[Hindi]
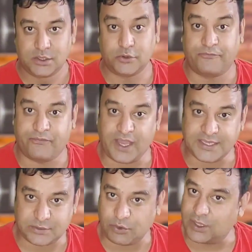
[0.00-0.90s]
टू
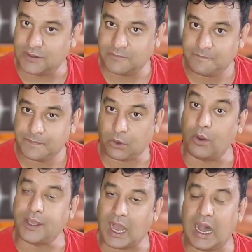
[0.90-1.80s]
फेस विद
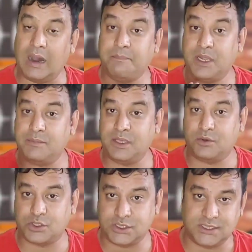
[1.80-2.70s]
तो यहां पर भी
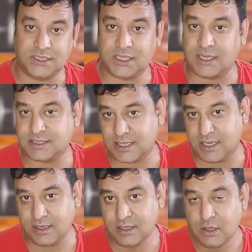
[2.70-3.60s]
कुछ इसी तरह से
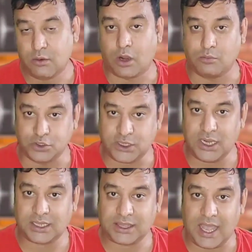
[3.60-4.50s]
है और मुझे
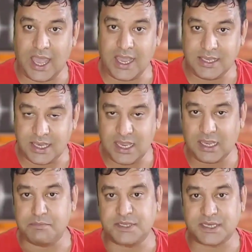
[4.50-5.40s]
लगता है ये
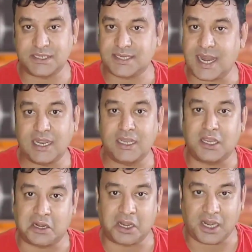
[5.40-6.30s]
एक मिसअंडरस्टैंडिंग
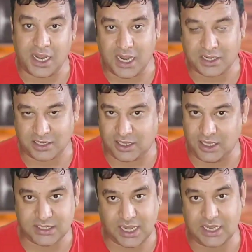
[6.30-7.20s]
क्रिएट
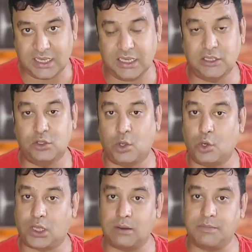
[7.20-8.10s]
की जाएगी इन
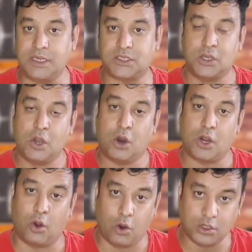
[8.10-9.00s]
दोनों के बीच
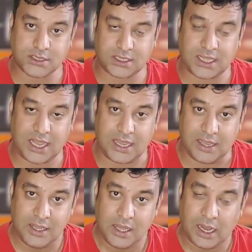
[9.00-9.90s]
और हो सकता है
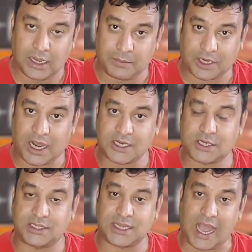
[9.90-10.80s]
अगर
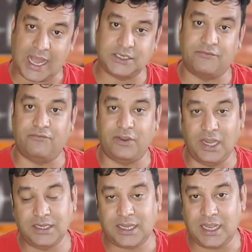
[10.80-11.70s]
प्रकाश राज एज अ
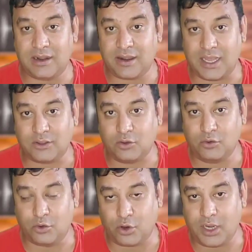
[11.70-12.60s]
विलन खेल रहे हैं तो
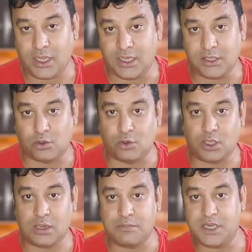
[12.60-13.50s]
उन्होंने ही
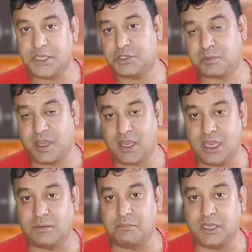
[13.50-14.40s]
दोनों के बीच में
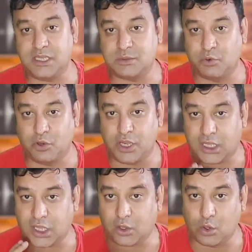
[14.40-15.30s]
एक बीज बोने
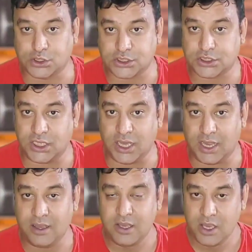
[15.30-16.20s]
की कोशिश की
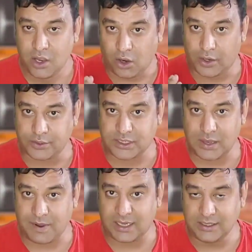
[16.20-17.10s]
है और
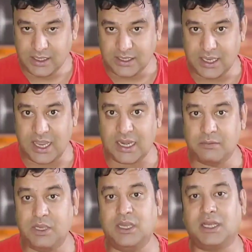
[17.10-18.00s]
उसके बाद ये
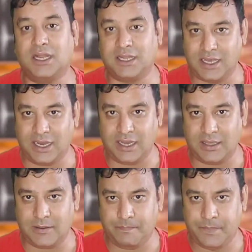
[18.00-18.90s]
एनमी निकल के
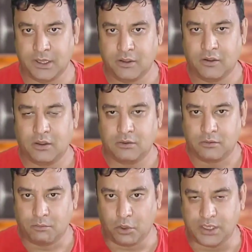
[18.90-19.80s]
आए हैं
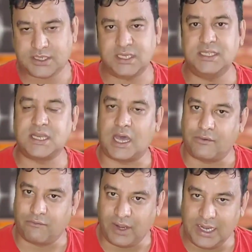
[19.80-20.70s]
बुलेट सीन्स
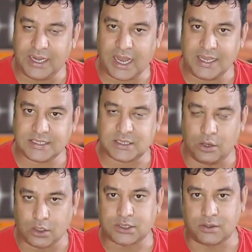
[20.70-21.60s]
आर रियली नाइस
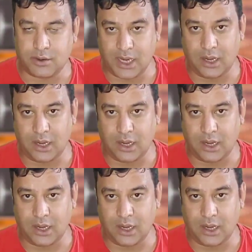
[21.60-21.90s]
लुक्स